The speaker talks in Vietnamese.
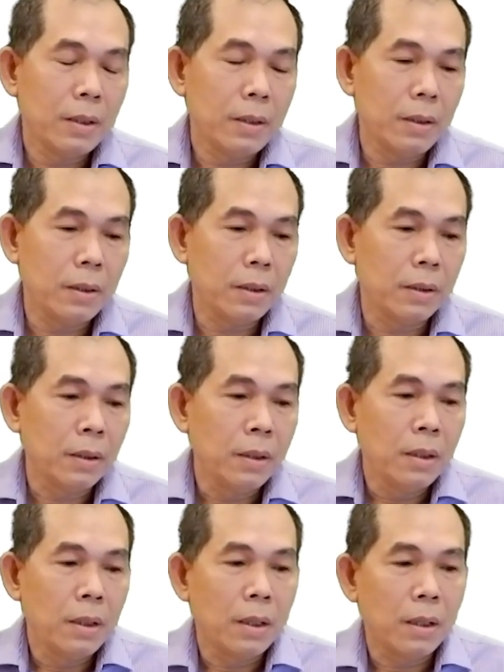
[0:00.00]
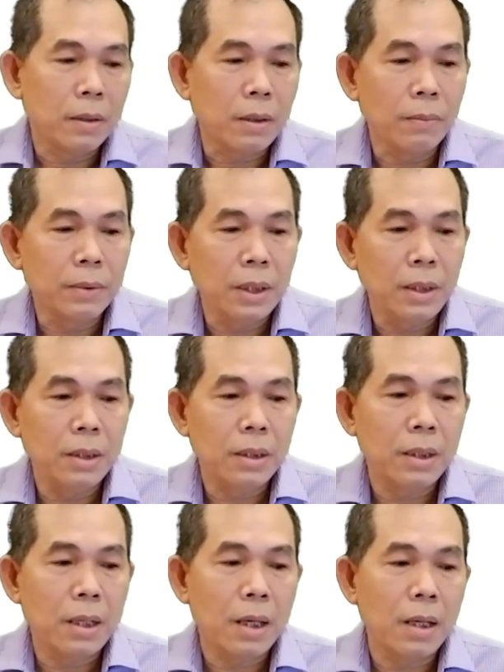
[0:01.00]
rồi à, thông
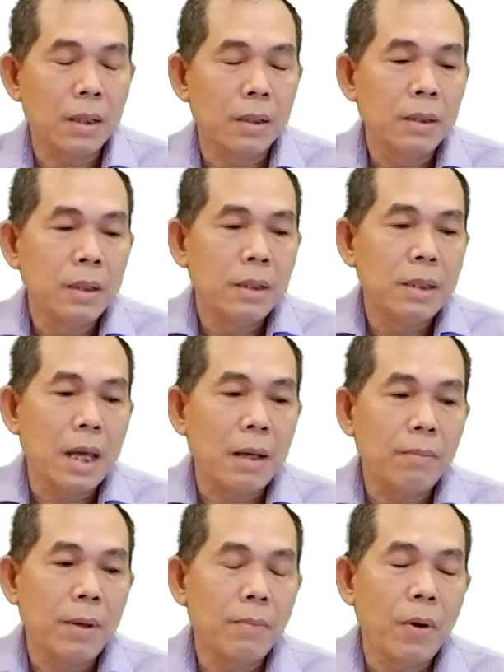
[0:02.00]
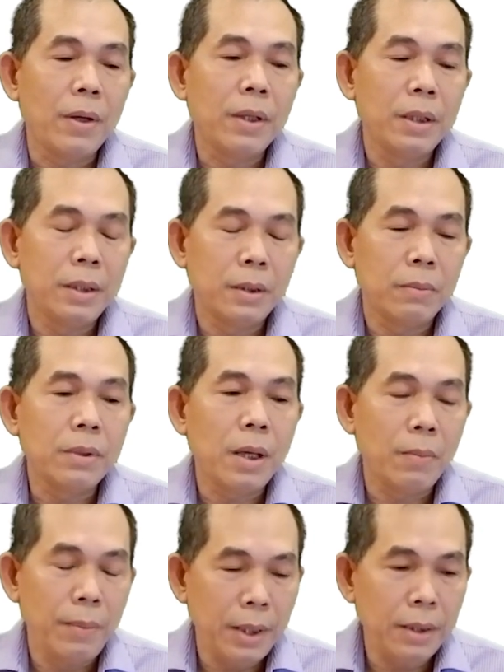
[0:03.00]
tin là dạng mà mọi người cũng
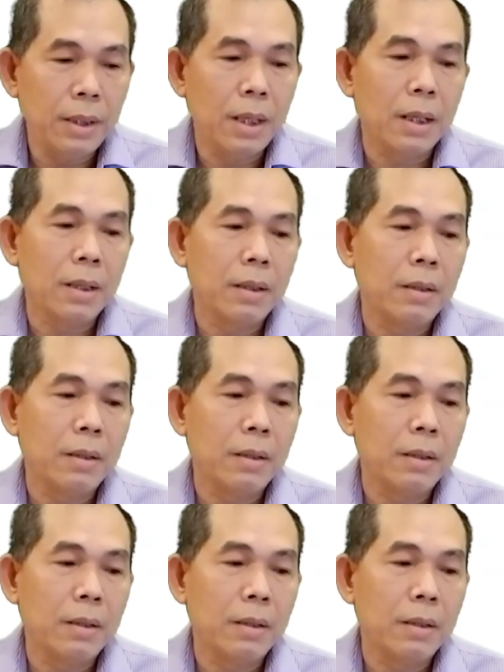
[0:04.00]
đều biết nè